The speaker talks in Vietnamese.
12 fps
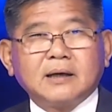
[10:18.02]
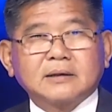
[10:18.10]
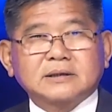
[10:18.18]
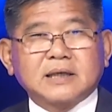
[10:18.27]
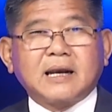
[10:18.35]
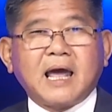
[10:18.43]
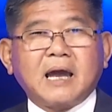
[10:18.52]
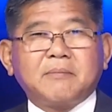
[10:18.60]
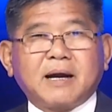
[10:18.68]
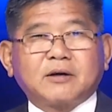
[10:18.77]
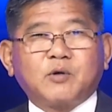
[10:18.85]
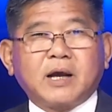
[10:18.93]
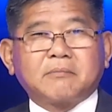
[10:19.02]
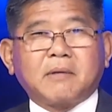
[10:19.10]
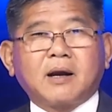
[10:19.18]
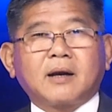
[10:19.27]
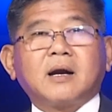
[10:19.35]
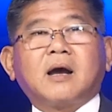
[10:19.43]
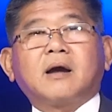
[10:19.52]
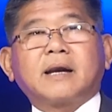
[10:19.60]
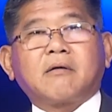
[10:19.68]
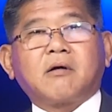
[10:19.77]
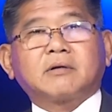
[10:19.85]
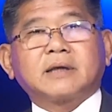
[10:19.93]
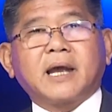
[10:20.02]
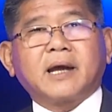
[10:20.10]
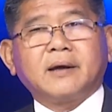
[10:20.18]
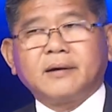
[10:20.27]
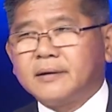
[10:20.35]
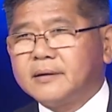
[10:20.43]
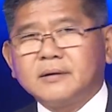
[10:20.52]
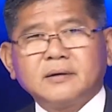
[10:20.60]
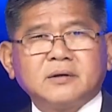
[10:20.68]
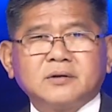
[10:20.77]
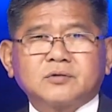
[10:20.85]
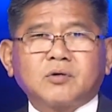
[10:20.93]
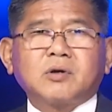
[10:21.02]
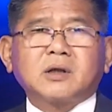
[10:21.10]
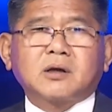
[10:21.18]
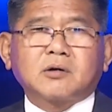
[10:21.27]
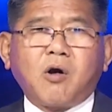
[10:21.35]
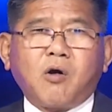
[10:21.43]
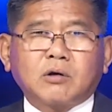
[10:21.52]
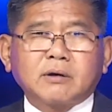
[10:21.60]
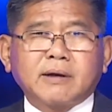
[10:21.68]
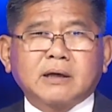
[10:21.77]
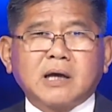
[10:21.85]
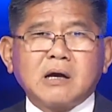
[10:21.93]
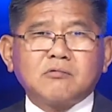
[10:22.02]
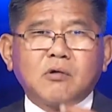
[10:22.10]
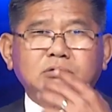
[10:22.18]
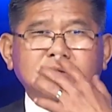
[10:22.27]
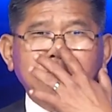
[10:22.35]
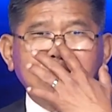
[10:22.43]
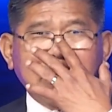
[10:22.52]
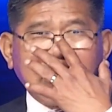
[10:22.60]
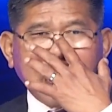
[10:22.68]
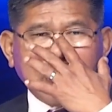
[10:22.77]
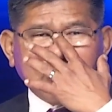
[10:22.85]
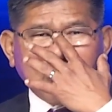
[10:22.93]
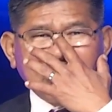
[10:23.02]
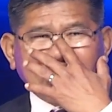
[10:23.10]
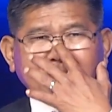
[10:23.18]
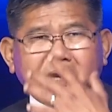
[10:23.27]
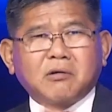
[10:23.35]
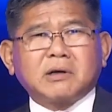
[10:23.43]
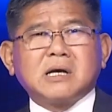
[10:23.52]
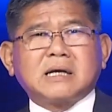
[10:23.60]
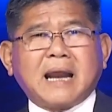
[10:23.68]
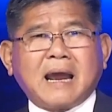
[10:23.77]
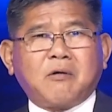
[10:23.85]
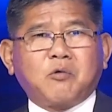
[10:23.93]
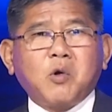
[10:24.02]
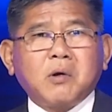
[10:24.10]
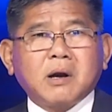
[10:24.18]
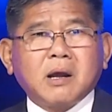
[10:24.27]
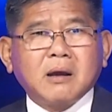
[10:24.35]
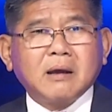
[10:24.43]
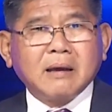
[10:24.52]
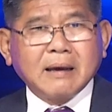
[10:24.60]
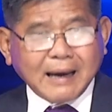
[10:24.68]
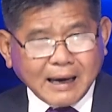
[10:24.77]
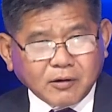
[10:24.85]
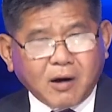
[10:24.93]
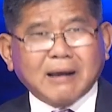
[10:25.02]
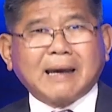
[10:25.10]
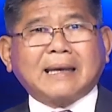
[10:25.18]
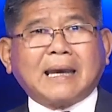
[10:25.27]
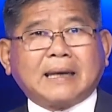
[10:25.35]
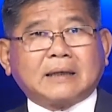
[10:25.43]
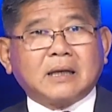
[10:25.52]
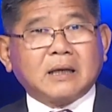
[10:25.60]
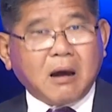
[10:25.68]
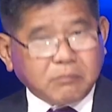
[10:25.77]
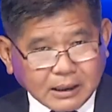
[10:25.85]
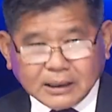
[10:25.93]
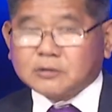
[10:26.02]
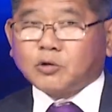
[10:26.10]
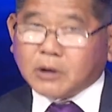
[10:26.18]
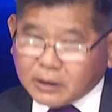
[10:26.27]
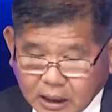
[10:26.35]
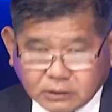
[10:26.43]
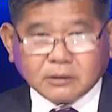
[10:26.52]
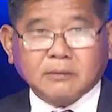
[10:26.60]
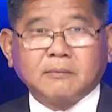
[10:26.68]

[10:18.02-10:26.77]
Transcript: Stella Immanuel bảo là đừng có đeo khẩu trang. Tôi nói là khổ fan cứng của ông Trump ghê lắm, không biết theo cái đường nào luôn đó. Cái đó là cái kẹt đó, không, cái này tôi nói thật.